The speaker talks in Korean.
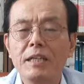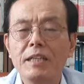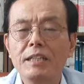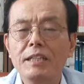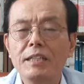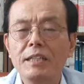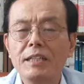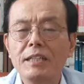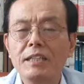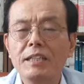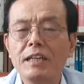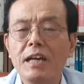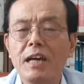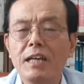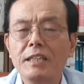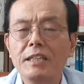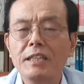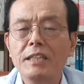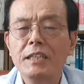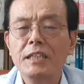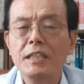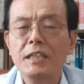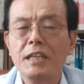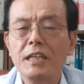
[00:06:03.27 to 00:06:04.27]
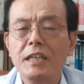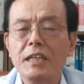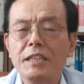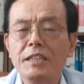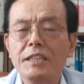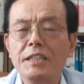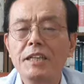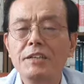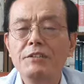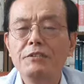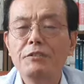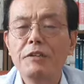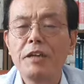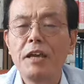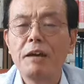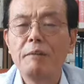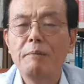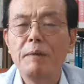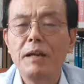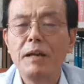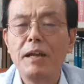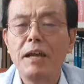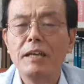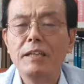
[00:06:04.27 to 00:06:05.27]
이는 그간이 제주
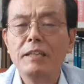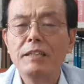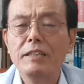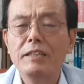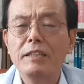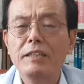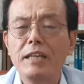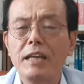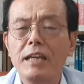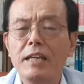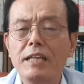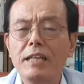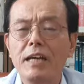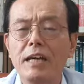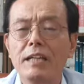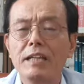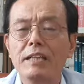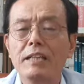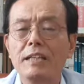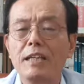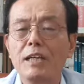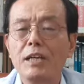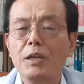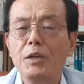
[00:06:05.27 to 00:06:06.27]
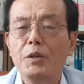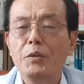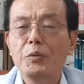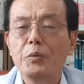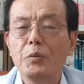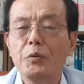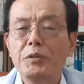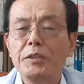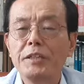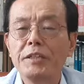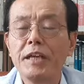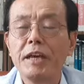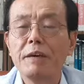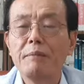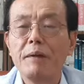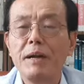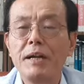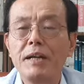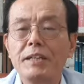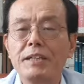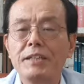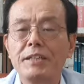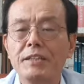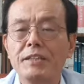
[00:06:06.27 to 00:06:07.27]
개발 행정에 의한
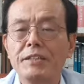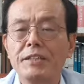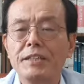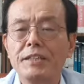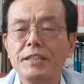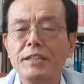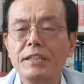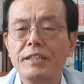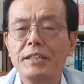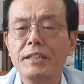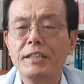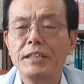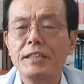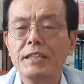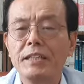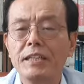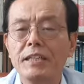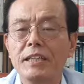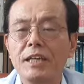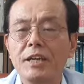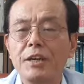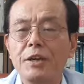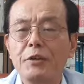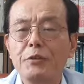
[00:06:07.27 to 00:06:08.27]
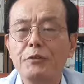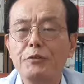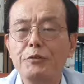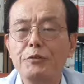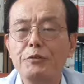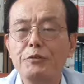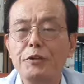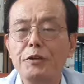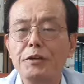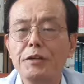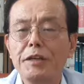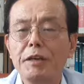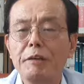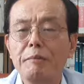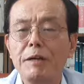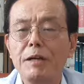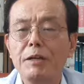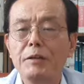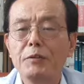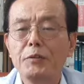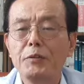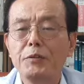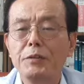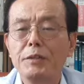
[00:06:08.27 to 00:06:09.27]
도시개발 정책이 균형
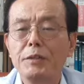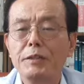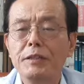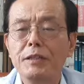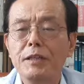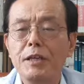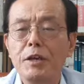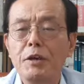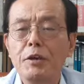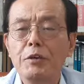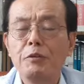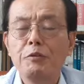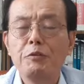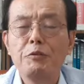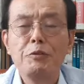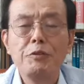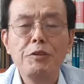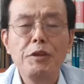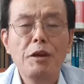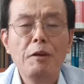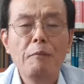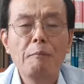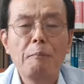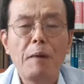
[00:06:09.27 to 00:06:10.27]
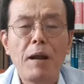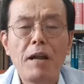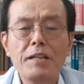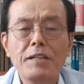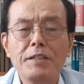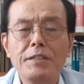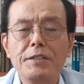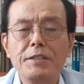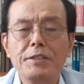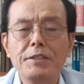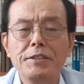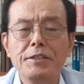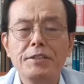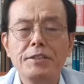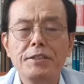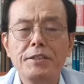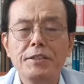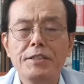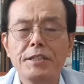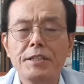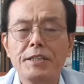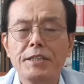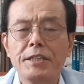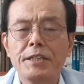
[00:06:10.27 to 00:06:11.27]
개발 또는 균형 발전
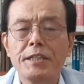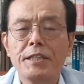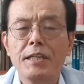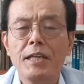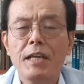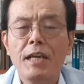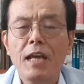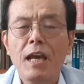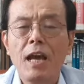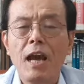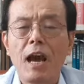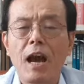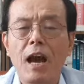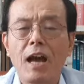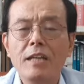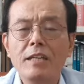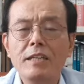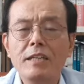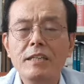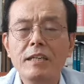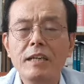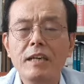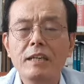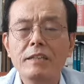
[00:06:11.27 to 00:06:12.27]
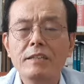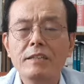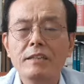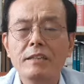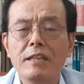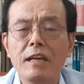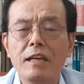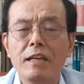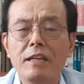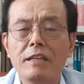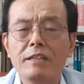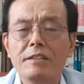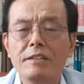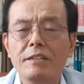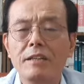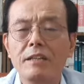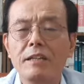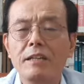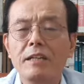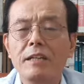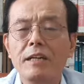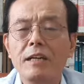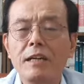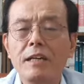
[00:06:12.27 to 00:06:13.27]
정책이 아니었다는
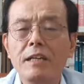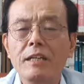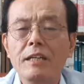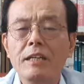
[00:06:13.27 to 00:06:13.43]
것을